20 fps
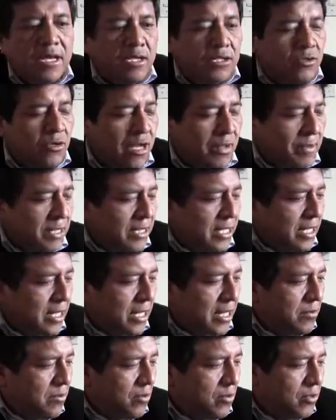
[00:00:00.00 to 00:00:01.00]
Solamente
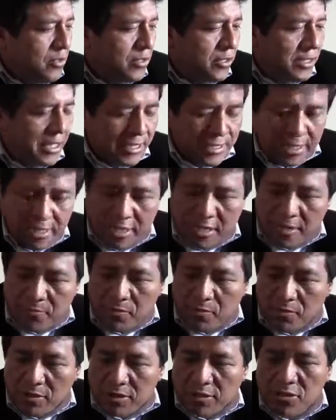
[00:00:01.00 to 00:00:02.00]
queremos decirle a
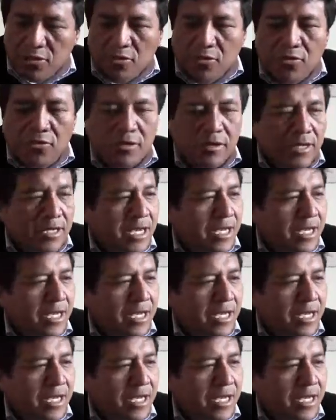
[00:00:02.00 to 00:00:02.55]
la población